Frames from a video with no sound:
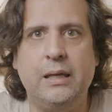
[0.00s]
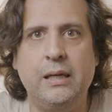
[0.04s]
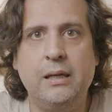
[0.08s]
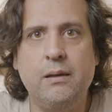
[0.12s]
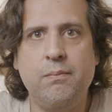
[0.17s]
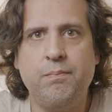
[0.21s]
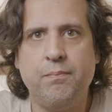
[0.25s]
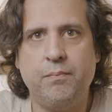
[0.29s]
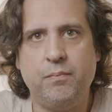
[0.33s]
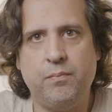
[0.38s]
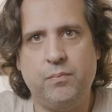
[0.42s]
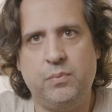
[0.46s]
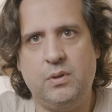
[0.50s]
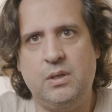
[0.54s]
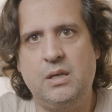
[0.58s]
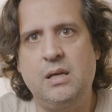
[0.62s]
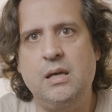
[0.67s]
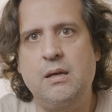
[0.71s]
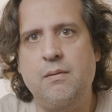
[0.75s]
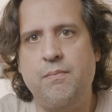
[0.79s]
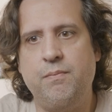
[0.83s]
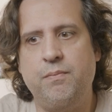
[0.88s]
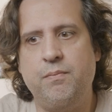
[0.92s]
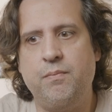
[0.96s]
e
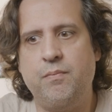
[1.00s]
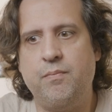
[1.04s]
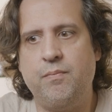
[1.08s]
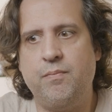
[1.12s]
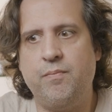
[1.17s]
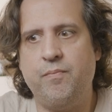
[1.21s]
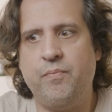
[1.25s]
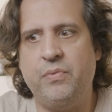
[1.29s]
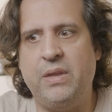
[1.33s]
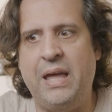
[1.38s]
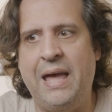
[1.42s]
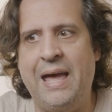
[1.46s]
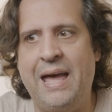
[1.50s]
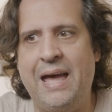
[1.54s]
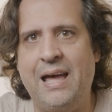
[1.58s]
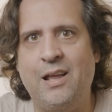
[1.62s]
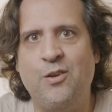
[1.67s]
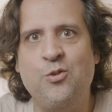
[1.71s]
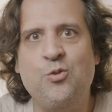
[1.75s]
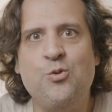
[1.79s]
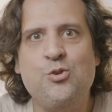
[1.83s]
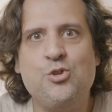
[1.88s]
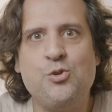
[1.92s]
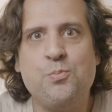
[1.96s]
que é,
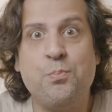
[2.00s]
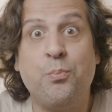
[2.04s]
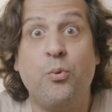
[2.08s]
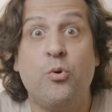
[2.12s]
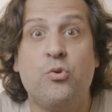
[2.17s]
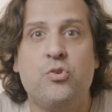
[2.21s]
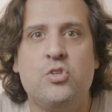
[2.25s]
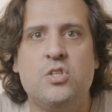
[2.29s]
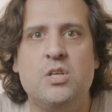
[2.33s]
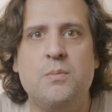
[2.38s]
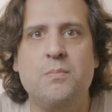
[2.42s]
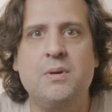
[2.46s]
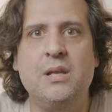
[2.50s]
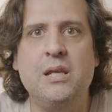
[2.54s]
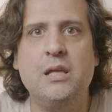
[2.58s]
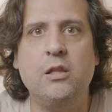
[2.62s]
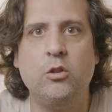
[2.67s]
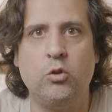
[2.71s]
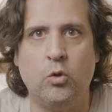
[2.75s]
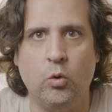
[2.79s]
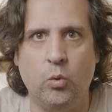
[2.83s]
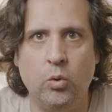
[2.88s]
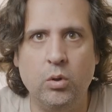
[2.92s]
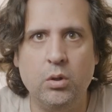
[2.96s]
nos
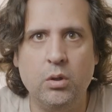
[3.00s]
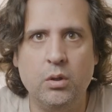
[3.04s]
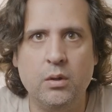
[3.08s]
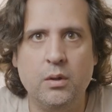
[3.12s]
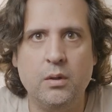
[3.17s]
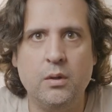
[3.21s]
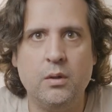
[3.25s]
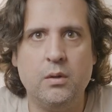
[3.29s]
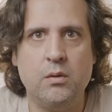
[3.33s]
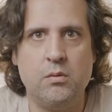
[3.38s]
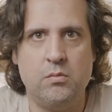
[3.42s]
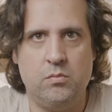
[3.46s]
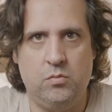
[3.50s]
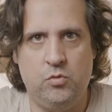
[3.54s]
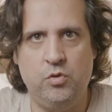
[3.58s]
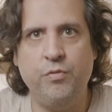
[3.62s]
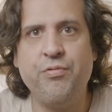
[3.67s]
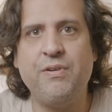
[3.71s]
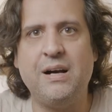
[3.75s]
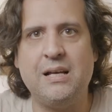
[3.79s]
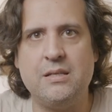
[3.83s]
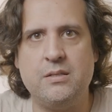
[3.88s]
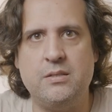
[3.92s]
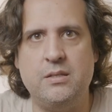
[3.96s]
possibilitou de
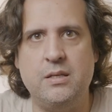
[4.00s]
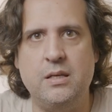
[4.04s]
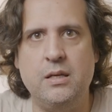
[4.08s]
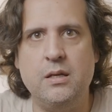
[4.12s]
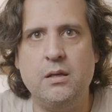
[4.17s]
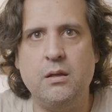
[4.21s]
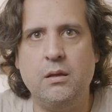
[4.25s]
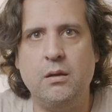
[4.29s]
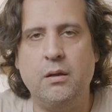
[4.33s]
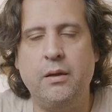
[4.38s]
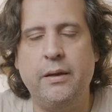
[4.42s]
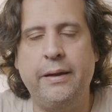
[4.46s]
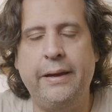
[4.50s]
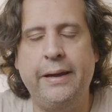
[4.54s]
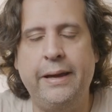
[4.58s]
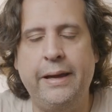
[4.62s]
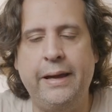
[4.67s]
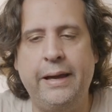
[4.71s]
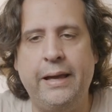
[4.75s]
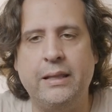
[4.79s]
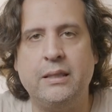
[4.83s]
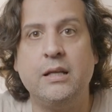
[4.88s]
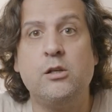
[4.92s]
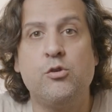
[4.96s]
fazer,
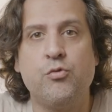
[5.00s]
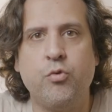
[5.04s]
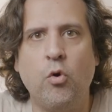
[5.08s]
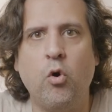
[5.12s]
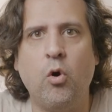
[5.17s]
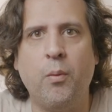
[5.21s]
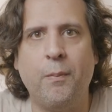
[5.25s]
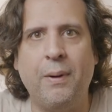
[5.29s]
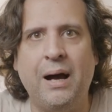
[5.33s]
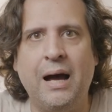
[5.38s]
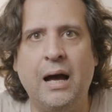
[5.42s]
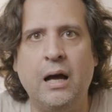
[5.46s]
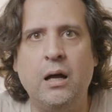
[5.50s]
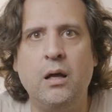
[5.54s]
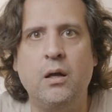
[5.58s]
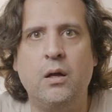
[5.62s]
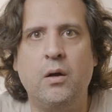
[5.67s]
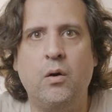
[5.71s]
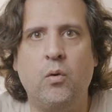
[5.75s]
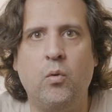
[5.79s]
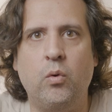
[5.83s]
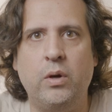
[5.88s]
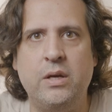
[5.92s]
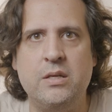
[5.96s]
é,
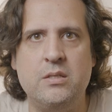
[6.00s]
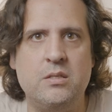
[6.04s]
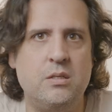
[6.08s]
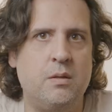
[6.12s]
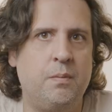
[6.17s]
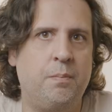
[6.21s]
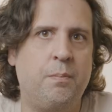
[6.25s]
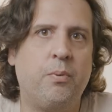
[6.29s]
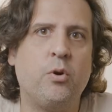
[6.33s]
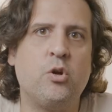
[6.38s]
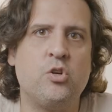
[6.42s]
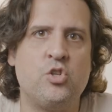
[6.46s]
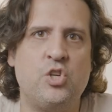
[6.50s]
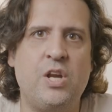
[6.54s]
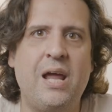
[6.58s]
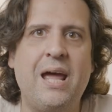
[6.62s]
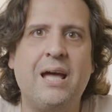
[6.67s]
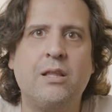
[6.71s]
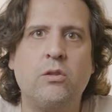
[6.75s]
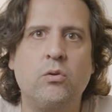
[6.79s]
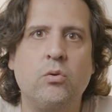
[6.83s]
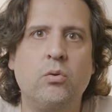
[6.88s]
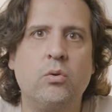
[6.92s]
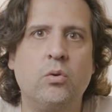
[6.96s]
transformar esse
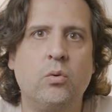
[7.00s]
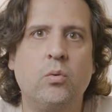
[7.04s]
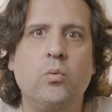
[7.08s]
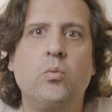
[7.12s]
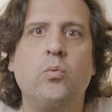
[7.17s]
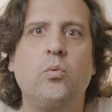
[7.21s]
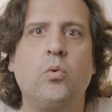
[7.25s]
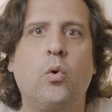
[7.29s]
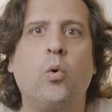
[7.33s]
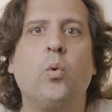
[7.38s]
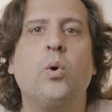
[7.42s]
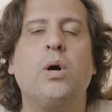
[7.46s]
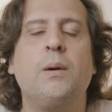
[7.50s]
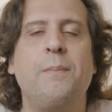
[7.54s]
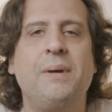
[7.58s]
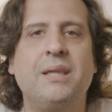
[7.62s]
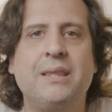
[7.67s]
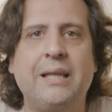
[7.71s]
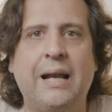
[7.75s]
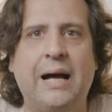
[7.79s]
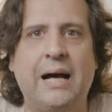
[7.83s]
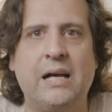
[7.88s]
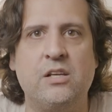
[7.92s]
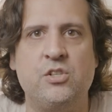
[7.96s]
projeto num
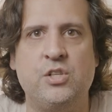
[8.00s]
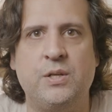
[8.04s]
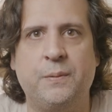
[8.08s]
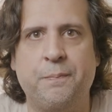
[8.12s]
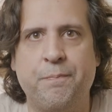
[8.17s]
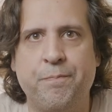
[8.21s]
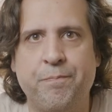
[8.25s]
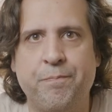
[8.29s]
longa-metragem.